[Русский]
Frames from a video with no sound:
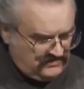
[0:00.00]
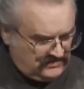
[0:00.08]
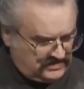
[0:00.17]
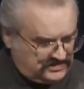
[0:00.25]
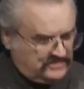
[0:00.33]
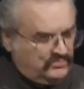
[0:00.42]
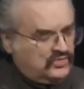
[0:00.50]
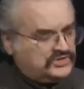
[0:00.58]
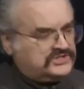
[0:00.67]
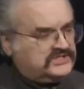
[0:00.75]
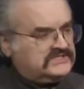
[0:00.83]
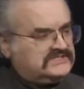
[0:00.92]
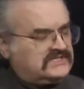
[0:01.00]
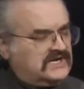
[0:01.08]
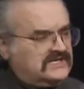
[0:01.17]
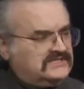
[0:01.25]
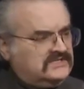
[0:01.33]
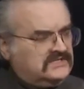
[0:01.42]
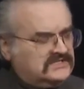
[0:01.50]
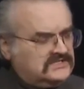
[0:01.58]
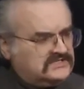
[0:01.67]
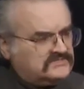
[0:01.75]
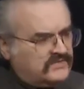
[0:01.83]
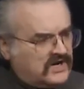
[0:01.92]
Вот эти Божьи
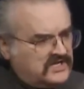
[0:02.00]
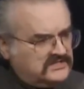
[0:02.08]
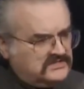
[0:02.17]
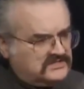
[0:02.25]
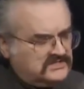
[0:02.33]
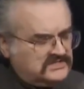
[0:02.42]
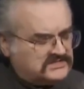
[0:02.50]
избранники